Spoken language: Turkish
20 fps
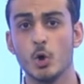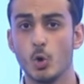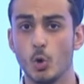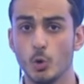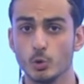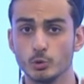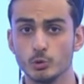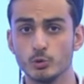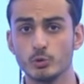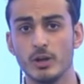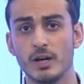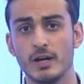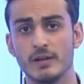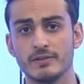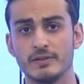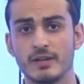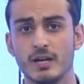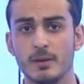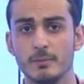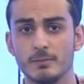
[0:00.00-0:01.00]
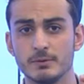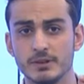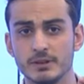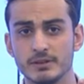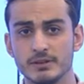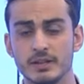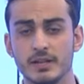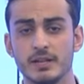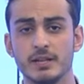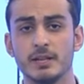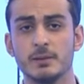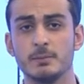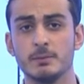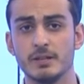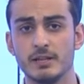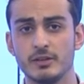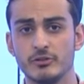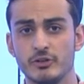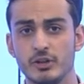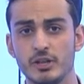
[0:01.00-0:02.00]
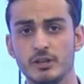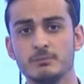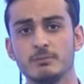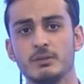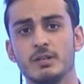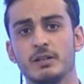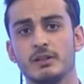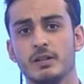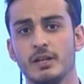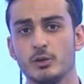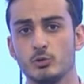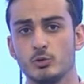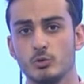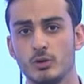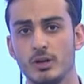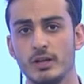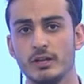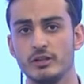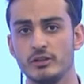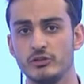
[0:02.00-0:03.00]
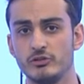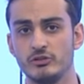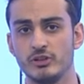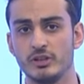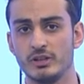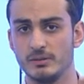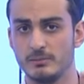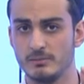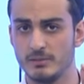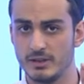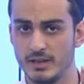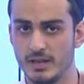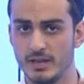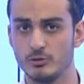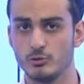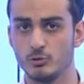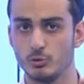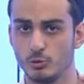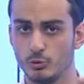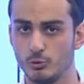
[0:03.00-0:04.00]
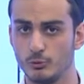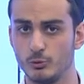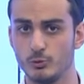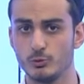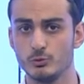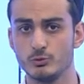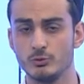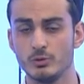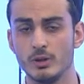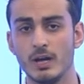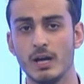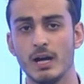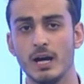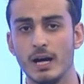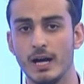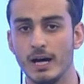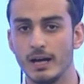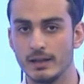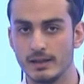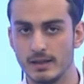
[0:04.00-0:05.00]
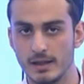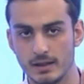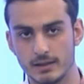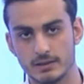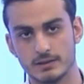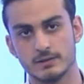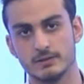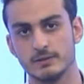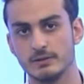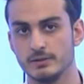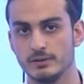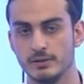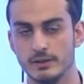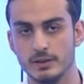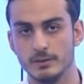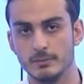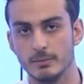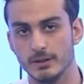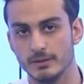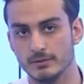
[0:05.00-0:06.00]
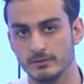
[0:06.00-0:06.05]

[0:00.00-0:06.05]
onun azabına dayanabileceğim kadar günah işlerim diyen Yusuf'un ahlakıdır iman.